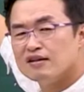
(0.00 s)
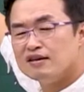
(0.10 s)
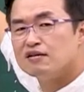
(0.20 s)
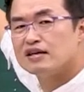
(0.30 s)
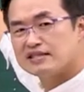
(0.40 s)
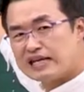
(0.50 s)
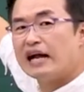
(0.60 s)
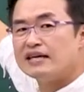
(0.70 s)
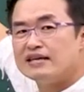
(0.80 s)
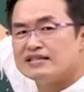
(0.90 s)
이렇게
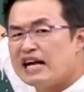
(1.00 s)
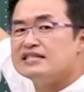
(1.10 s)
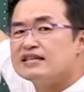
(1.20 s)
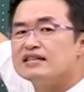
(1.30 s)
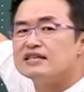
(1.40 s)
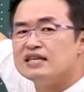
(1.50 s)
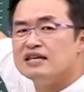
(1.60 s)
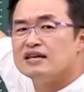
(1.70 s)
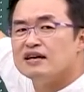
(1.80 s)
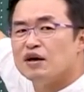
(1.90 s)
쌀이 쌀
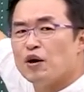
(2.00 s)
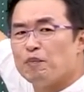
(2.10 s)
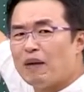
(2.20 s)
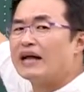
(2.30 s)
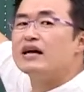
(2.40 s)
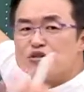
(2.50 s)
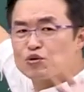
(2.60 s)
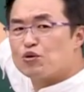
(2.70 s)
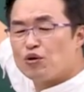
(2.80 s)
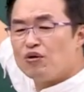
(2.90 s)
생산이
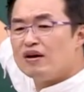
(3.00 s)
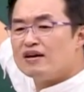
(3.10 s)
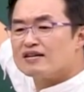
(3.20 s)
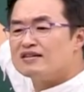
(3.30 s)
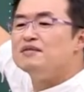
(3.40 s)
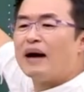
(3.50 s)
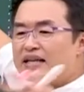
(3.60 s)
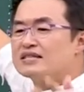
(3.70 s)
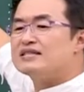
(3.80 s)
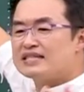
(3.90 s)
많아졌고 그
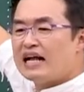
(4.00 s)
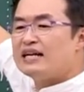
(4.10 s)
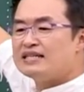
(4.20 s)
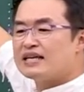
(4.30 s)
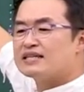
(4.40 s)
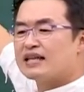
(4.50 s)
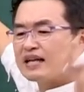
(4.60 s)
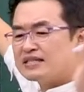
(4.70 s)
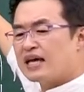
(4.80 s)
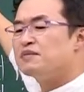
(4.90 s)
많아진 쌀
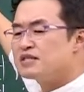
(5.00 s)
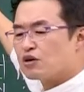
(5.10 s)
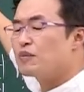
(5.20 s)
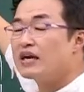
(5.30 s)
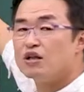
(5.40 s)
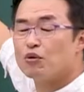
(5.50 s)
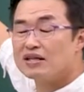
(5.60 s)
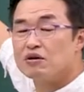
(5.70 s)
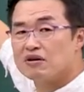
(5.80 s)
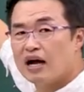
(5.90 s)
생산에다 세금을 자꾸 매기려고
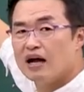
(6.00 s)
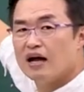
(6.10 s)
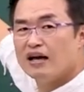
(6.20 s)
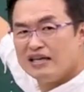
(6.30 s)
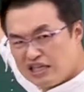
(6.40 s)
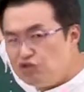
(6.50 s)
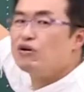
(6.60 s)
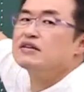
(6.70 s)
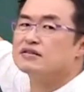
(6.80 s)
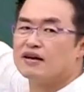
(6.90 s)
하는 걸까?
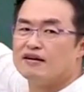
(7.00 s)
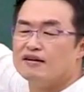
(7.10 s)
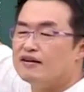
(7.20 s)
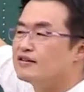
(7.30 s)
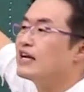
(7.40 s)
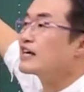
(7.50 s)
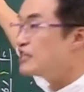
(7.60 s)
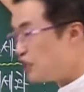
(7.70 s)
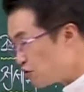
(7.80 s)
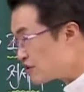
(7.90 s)
이유가 있어요. 자,
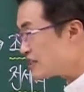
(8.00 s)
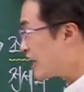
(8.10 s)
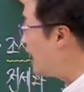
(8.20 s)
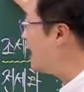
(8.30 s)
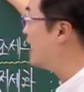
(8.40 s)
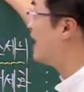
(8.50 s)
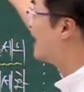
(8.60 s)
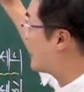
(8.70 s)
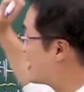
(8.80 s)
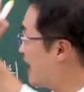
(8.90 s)
그 이유는 제가
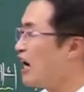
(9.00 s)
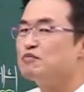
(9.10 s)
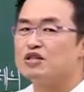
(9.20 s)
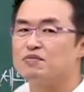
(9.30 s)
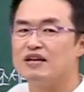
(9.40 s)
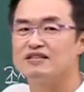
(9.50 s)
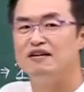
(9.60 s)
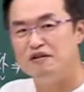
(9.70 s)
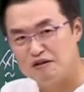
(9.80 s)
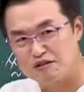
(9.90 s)
다음
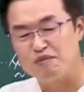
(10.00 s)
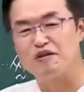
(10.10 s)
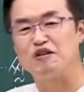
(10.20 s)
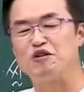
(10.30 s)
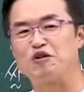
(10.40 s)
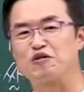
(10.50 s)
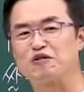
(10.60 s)
챕터에서 설명드리도록